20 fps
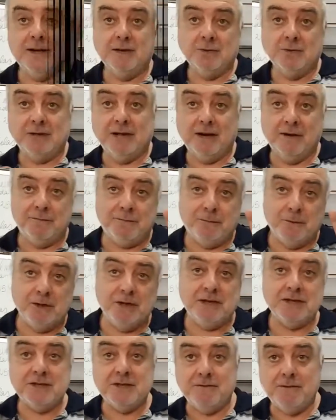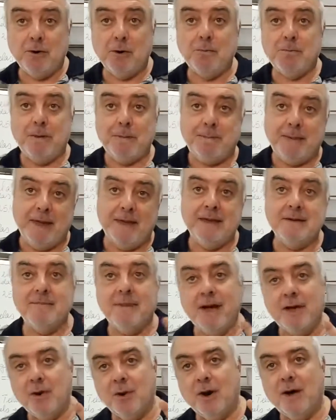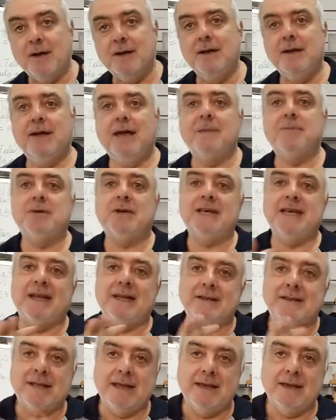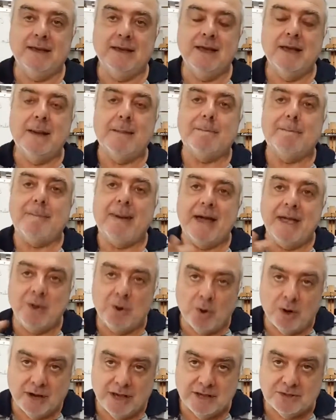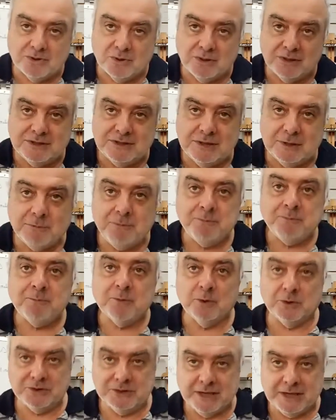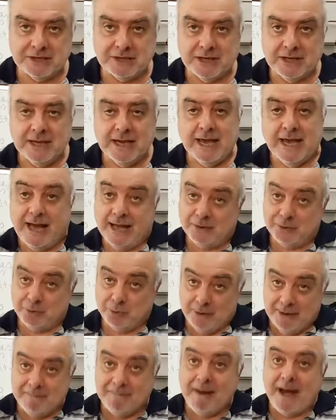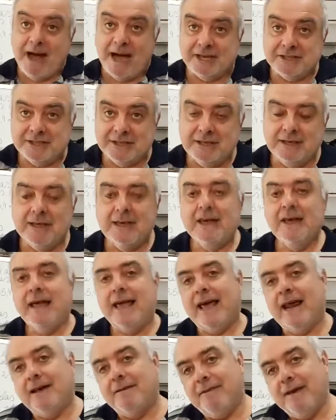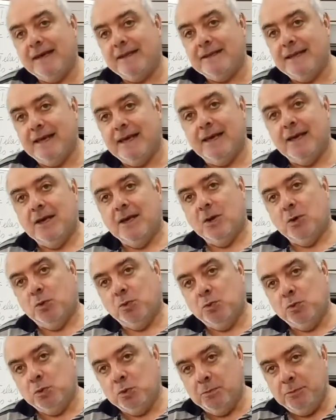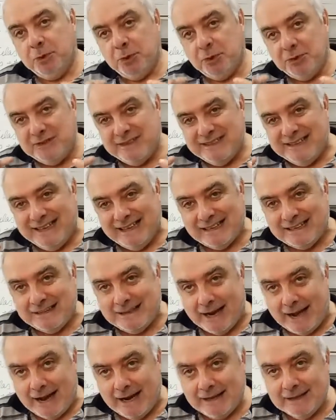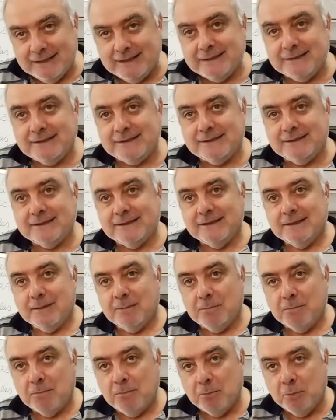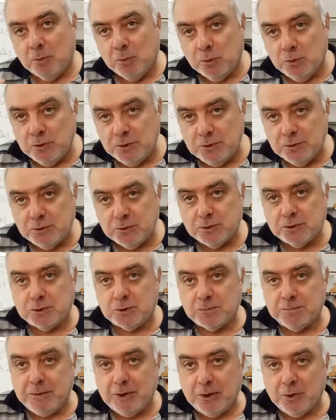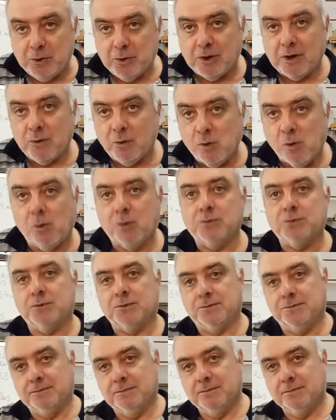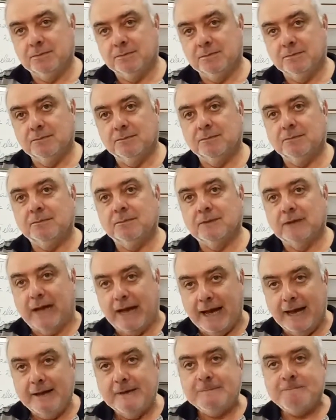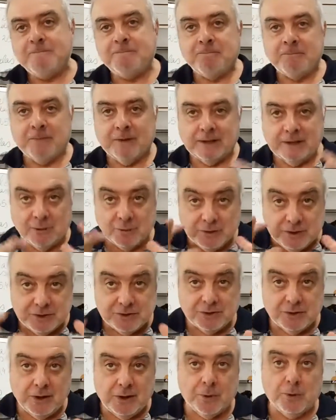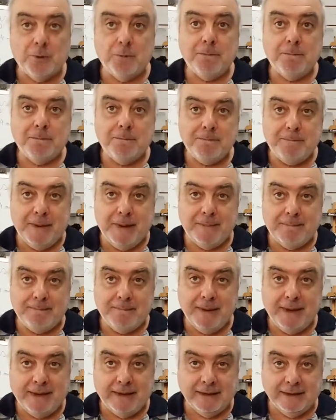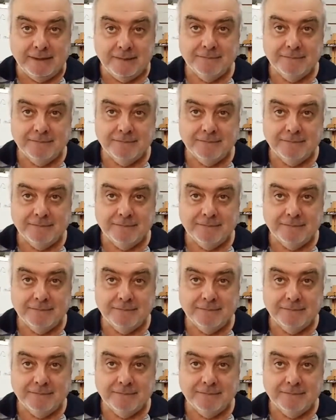O telefone que tiver o PPI maior é porque ele tem maior resolução, ou seja, a tua imagem ela vai ter um número de detalhes muito superior ao outro, tá? Então isso é o PPI.